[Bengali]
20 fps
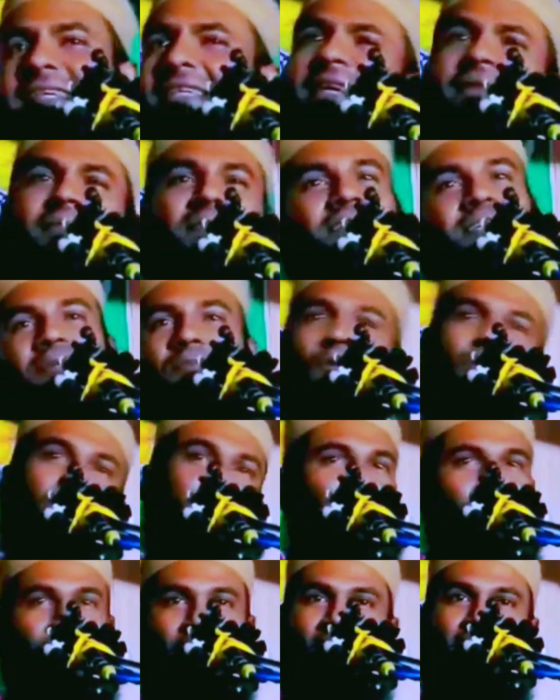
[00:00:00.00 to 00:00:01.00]
এটা আমার ঠিক
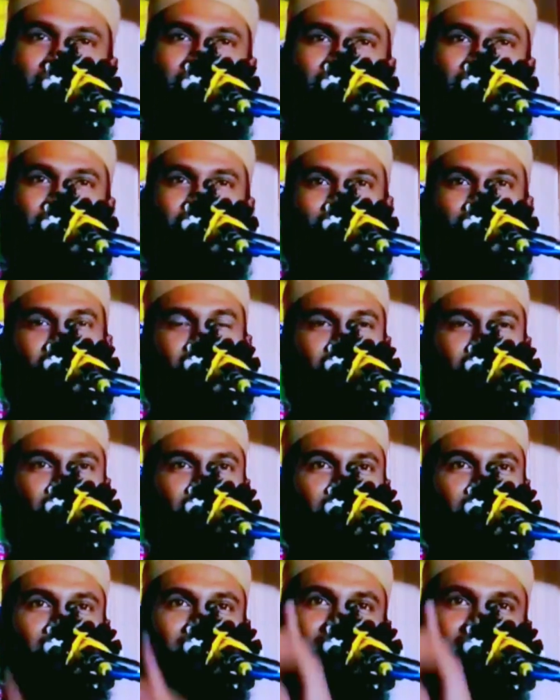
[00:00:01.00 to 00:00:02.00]
পছন্দ হয় না বললাম
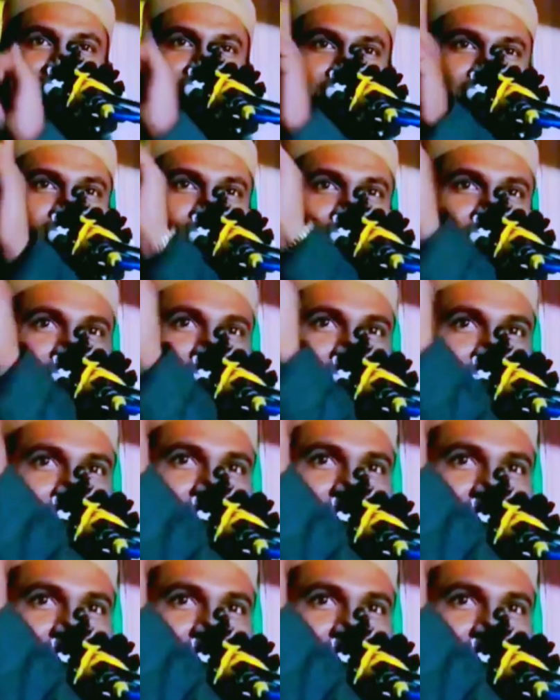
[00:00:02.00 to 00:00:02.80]
বা ঠিক বলেছ